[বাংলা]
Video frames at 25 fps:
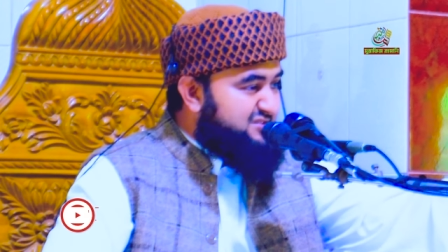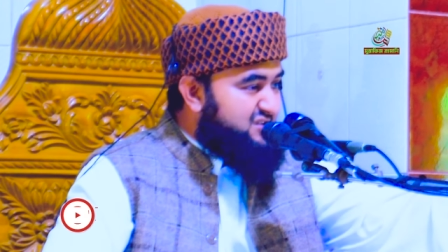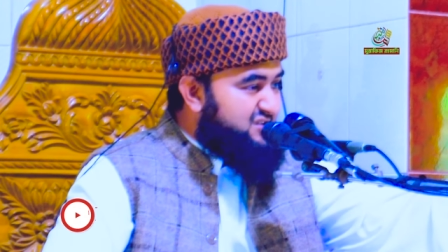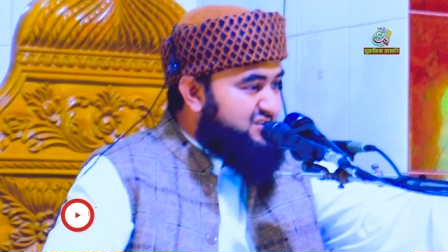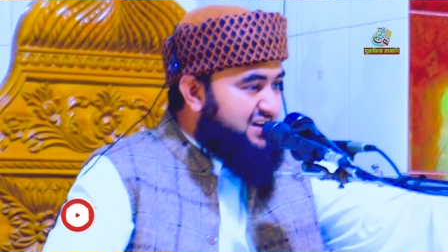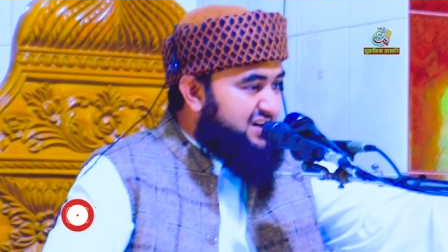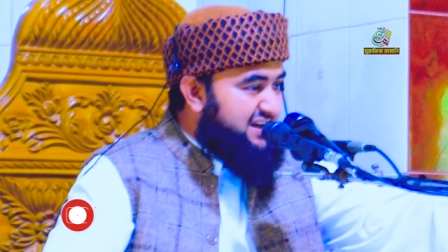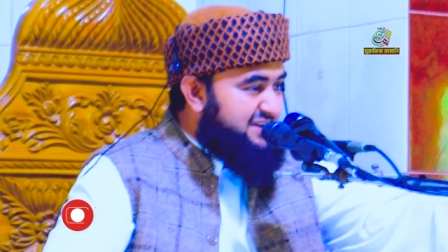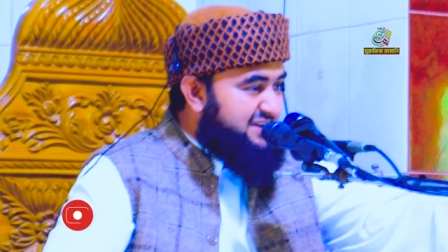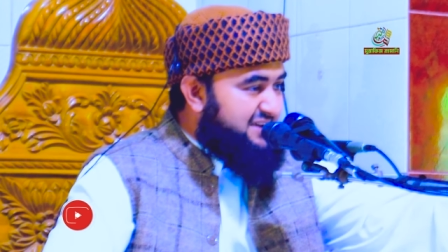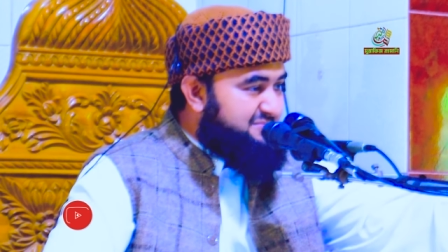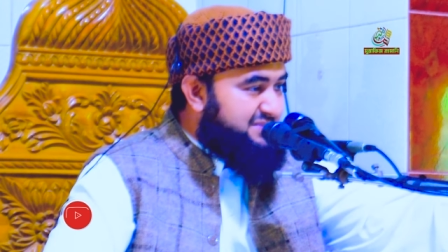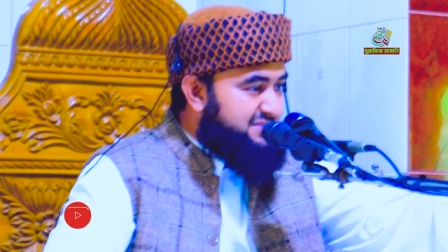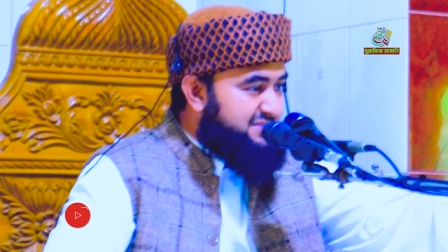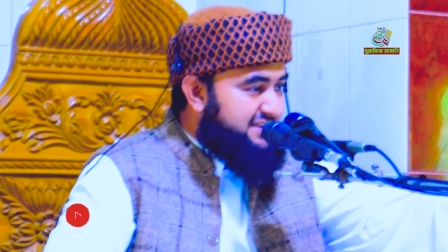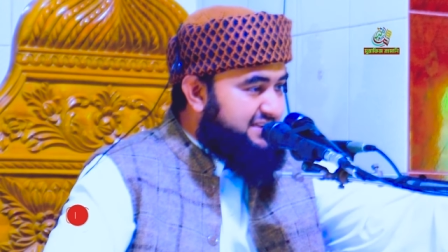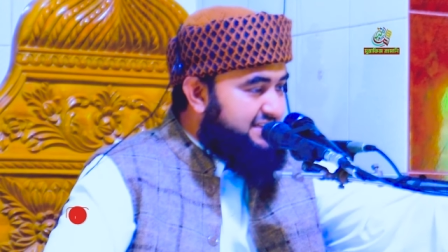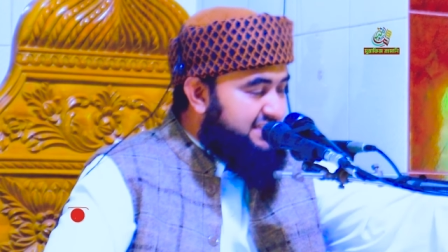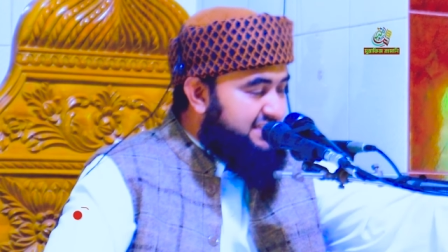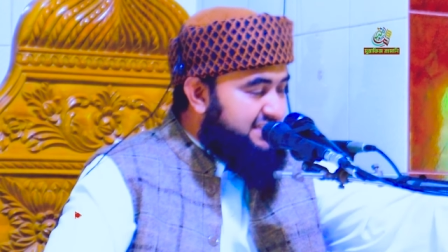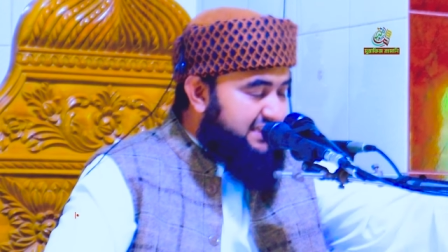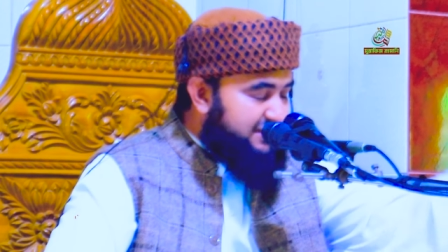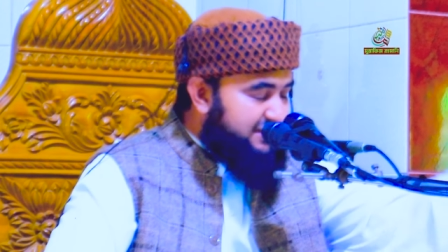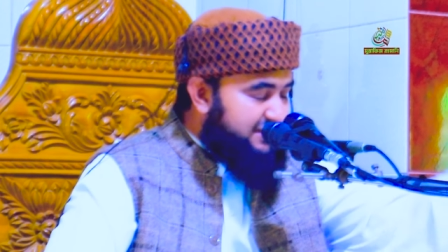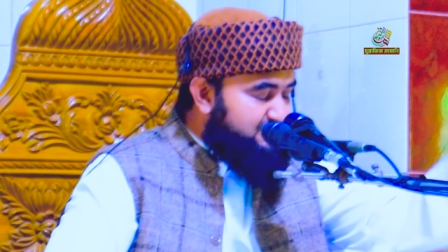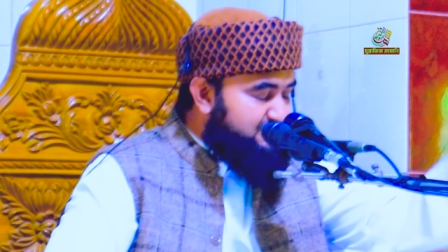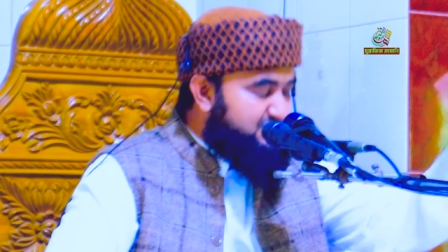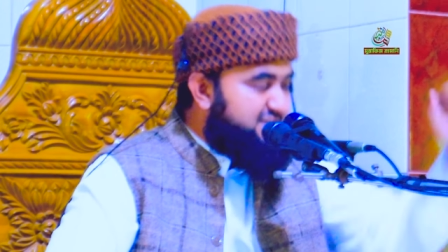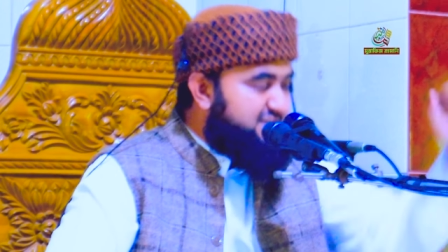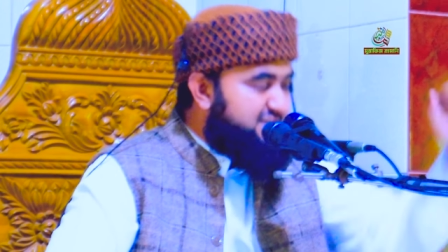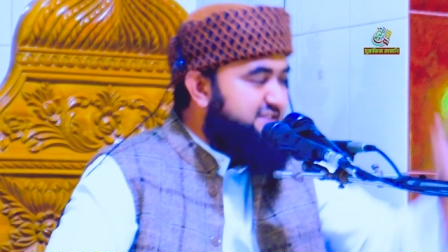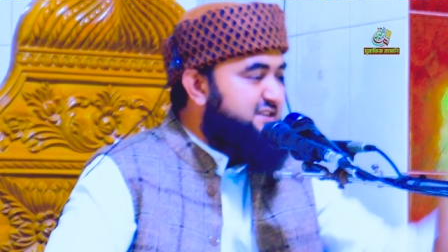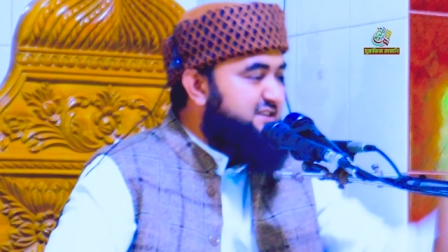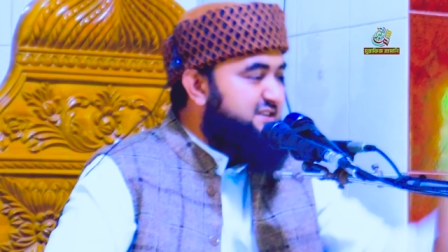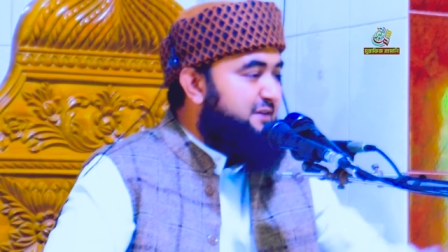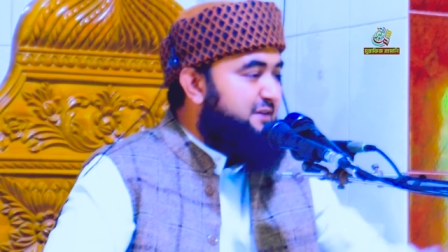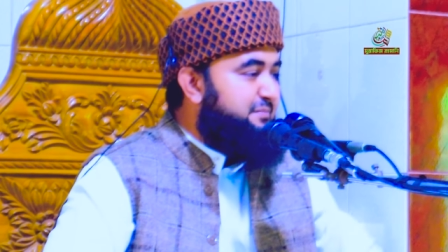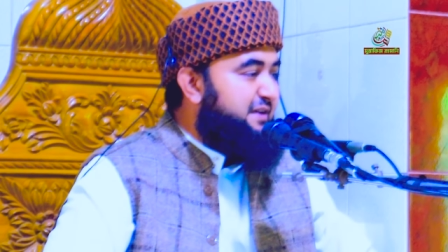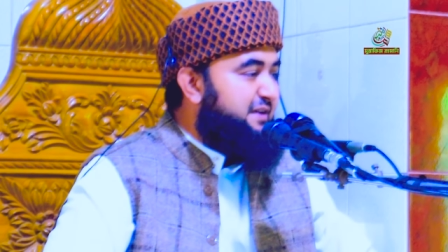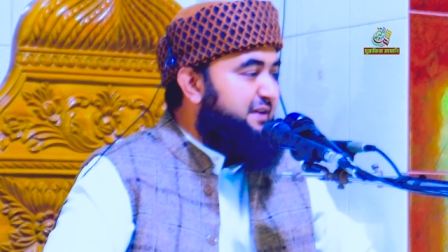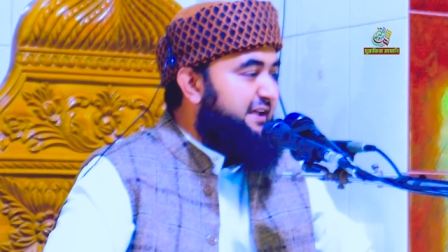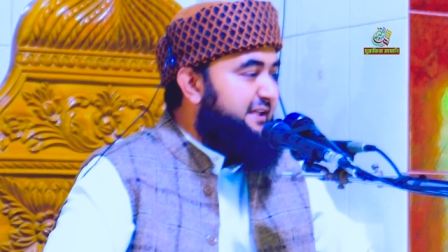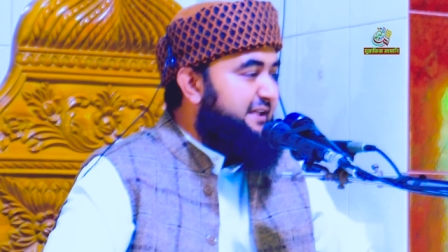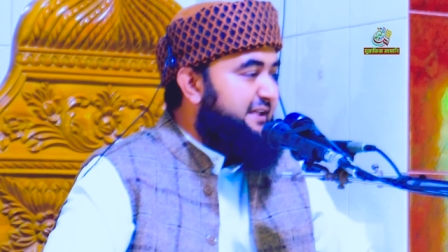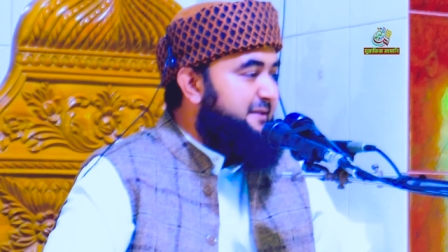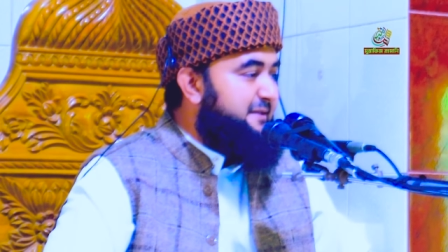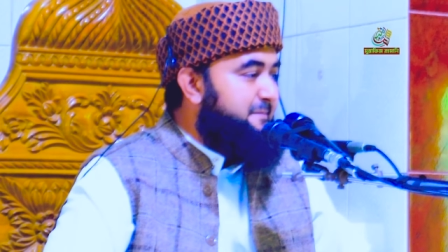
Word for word: জ্বলা লাগবে এর কোনো হিসাব নাই